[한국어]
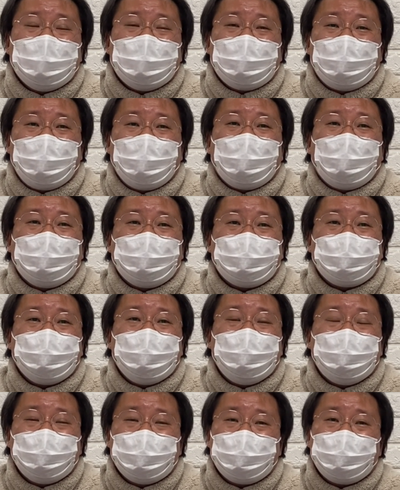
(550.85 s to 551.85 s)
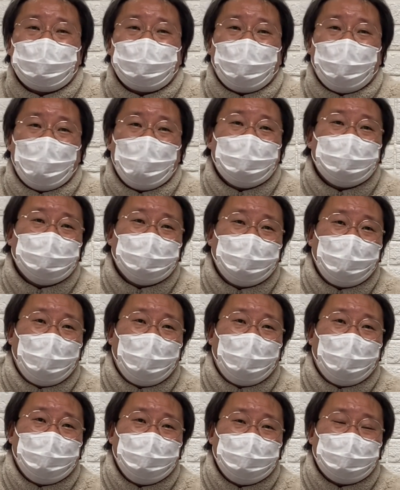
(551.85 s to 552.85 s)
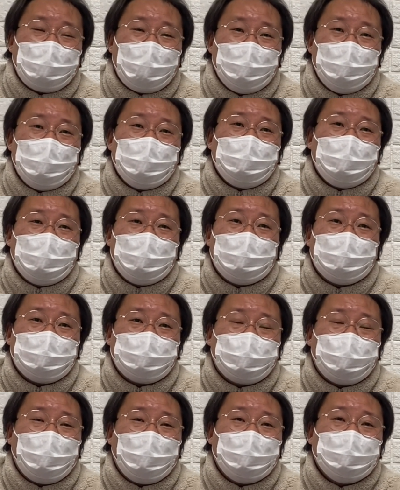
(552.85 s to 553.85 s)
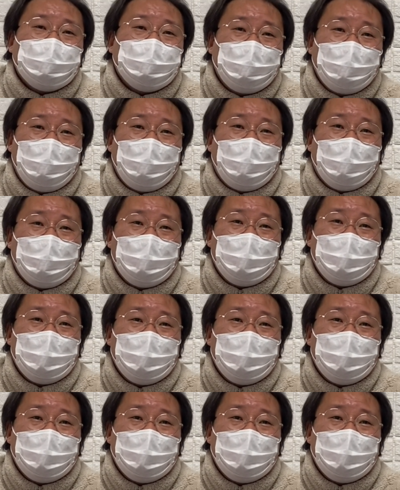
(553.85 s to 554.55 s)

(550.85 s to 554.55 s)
그래가지고 이분을 도왔는데, 이 사마리안을 도왔는데,